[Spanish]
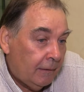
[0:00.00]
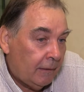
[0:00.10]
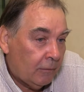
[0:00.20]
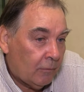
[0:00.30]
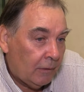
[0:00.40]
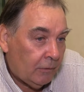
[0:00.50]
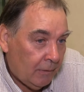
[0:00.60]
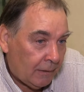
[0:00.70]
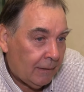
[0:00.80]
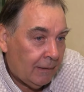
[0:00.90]
en
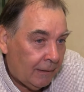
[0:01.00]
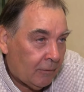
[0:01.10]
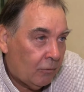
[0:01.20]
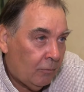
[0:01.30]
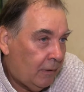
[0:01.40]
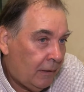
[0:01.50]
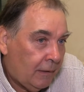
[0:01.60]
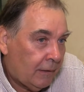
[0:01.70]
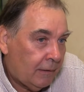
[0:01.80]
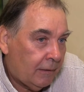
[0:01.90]
cuanto a que la
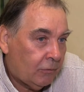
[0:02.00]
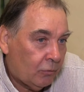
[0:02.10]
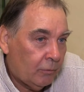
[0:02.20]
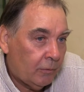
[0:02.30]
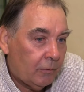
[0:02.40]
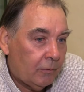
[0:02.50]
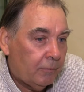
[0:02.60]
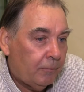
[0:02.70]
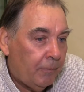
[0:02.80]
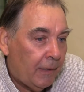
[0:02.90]
economía estuvo
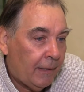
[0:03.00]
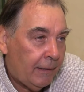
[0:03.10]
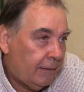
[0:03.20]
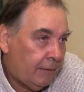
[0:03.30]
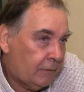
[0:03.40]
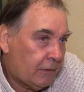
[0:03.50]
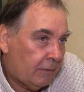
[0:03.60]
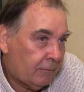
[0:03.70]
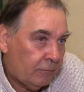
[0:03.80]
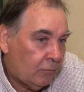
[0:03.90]
parada, o sea,